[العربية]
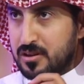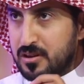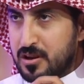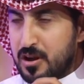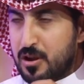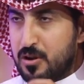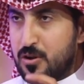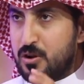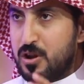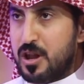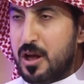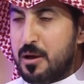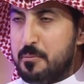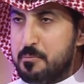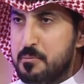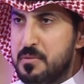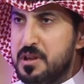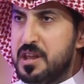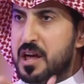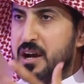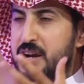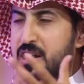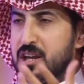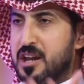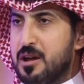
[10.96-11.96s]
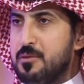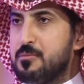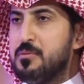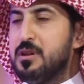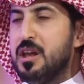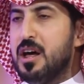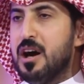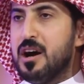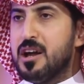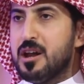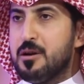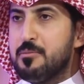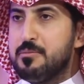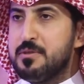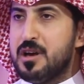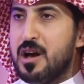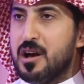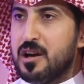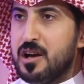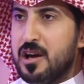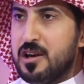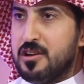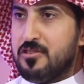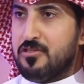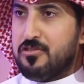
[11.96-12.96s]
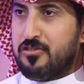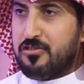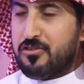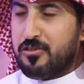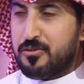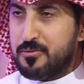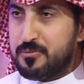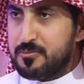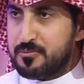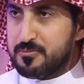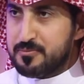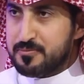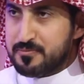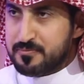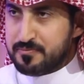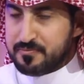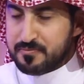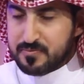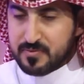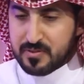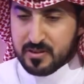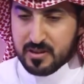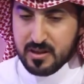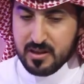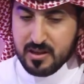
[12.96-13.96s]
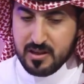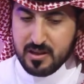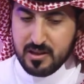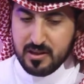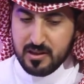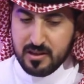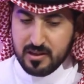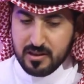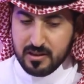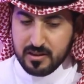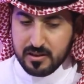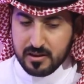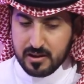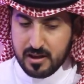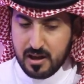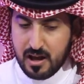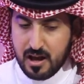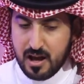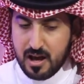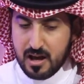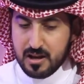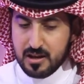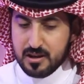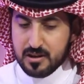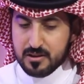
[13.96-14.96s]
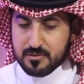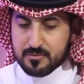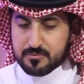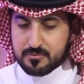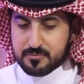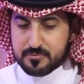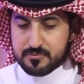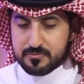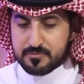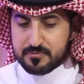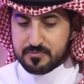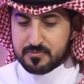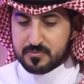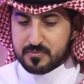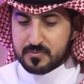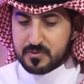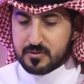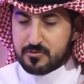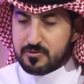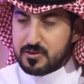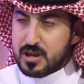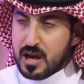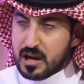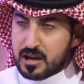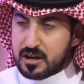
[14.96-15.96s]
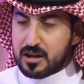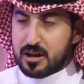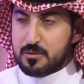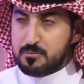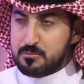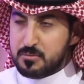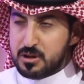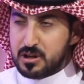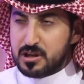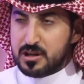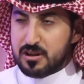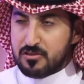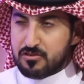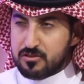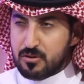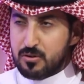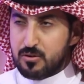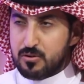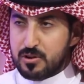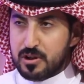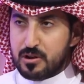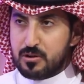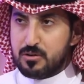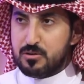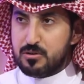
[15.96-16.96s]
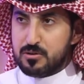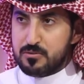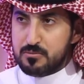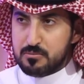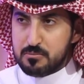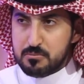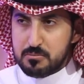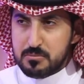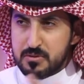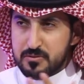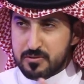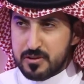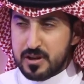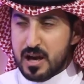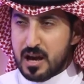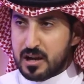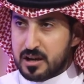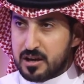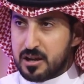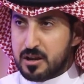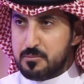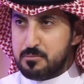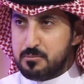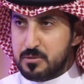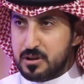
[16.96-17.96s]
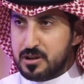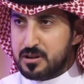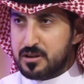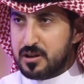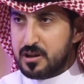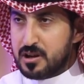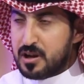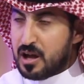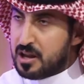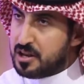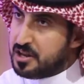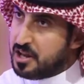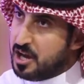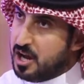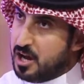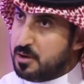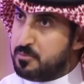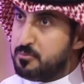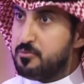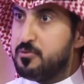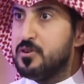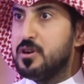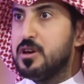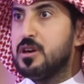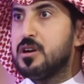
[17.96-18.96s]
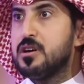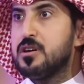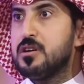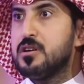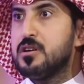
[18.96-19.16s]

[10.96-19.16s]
قالوا له من اكرم العرب يا قيس؟ قال في اكرم منك يسالون يقولون في اكرم منك؟ قال نعم في